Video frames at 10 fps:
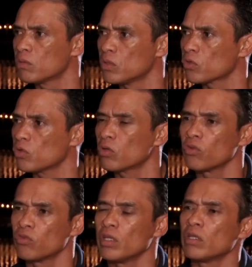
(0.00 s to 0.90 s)
Yo soy
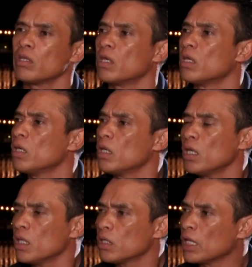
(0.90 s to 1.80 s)
consciente de,
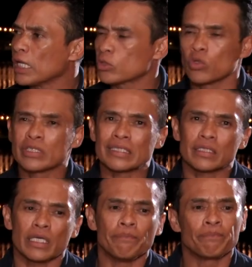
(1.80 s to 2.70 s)
de las cosas
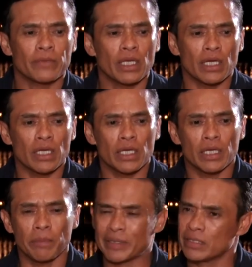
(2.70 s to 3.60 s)
que,
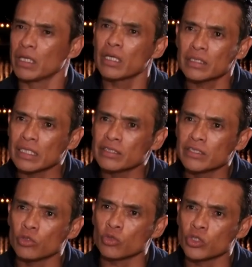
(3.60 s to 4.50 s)
que, pasé en esa
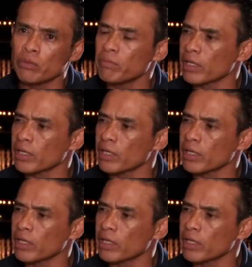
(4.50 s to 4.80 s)
institución,